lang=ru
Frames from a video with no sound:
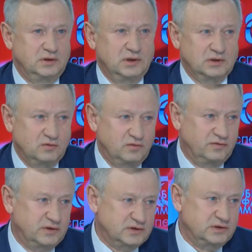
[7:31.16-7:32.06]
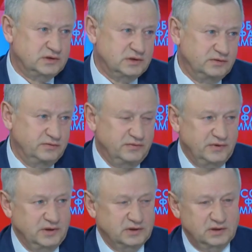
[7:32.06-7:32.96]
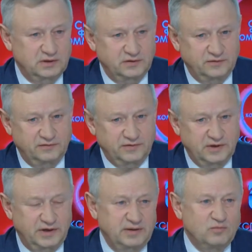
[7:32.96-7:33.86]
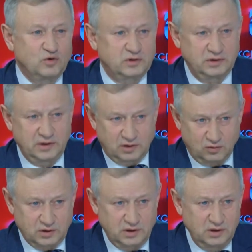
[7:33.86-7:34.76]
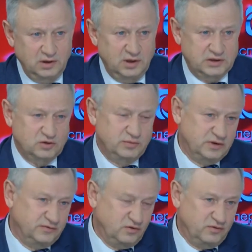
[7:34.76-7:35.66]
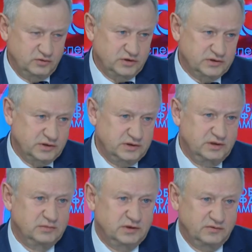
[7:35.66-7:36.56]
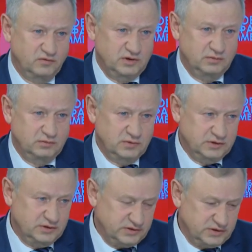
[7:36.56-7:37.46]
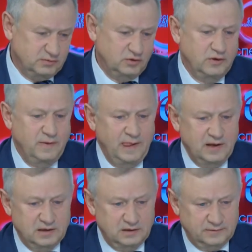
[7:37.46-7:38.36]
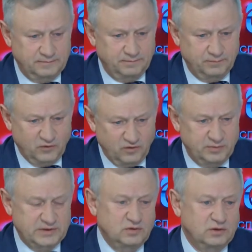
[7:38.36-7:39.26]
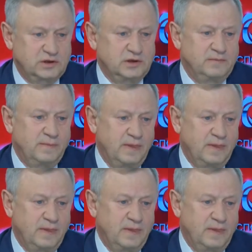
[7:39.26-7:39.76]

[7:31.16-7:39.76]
и готовы вложиться в это в ремонт дорог, особенно в новых участках, где мы отводим э, землю, эм, новые поселки.